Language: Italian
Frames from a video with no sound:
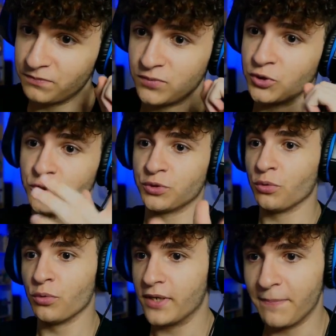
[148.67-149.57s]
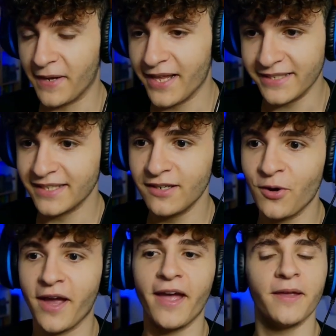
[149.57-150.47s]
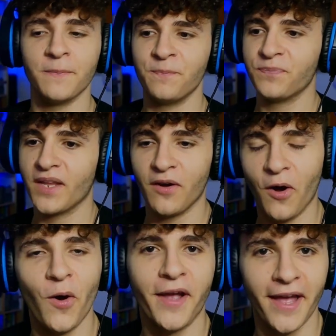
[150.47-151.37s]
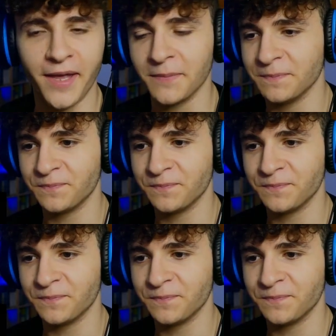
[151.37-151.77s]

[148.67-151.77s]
Shuri palese, ok. Ok.